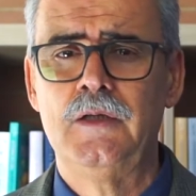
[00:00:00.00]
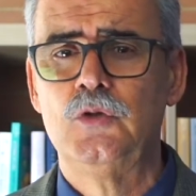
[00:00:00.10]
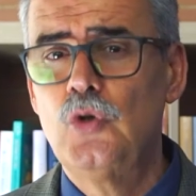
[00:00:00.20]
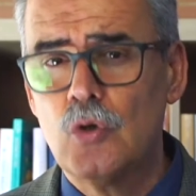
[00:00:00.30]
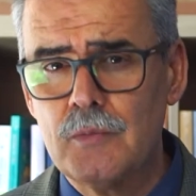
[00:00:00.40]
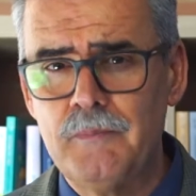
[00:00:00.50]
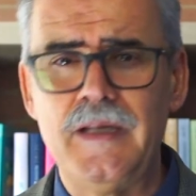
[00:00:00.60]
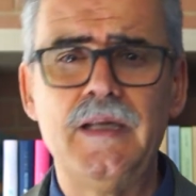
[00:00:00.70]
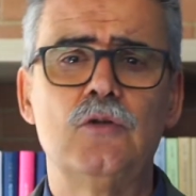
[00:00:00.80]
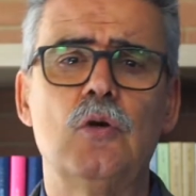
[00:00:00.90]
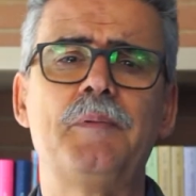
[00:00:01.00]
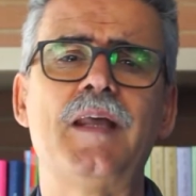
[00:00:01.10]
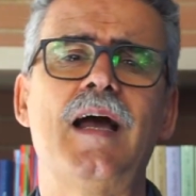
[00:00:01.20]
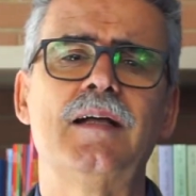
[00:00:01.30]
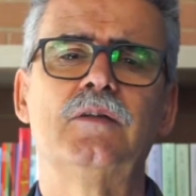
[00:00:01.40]
dormito,
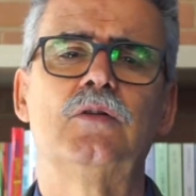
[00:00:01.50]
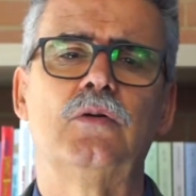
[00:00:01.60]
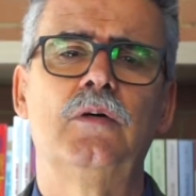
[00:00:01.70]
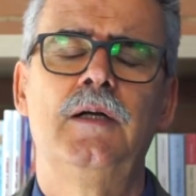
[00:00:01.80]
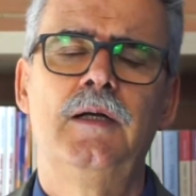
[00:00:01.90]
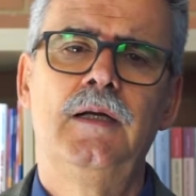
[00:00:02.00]
pianto,